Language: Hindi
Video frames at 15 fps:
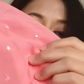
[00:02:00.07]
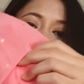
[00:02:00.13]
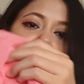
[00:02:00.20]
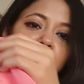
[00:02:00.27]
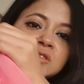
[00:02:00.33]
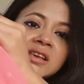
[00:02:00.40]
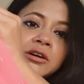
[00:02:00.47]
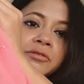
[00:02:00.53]
में
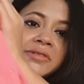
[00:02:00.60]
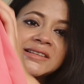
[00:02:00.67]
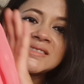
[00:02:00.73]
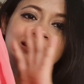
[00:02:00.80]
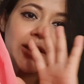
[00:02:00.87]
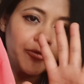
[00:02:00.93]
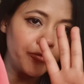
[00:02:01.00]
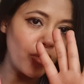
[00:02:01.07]
आपको
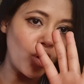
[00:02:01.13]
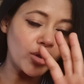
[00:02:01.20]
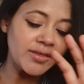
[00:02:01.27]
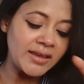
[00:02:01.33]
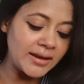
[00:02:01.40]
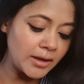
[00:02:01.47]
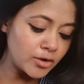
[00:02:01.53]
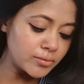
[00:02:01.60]
सिक्वेंस का वॉक
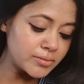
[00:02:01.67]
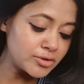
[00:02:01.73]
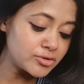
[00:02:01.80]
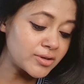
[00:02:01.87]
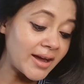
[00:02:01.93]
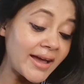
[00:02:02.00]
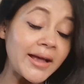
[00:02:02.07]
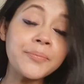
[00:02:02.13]
दिखने को मिल
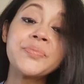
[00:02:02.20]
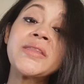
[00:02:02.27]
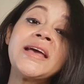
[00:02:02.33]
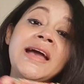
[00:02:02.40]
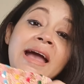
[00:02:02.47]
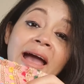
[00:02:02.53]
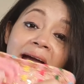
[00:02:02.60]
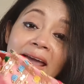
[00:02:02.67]
रहा है
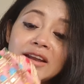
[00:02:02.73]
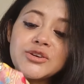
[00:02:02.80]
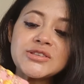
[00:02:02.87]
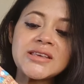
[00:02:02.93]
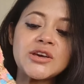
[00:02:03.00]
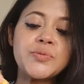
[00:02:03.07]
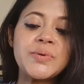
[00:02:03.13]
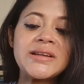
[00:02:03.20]
एंड
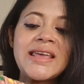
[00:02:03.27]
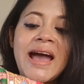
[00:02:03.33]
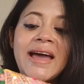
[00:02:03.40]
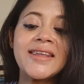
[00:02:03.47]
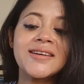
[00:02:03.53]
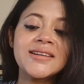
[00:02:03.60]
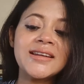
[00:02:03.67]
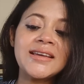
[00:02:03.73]
उसके ऊपर
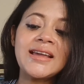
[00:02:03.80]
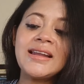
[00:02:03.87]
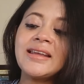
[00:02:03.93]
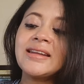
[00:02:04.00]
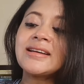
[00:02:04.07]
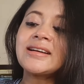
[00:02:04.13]
कैरी करने के लिए ना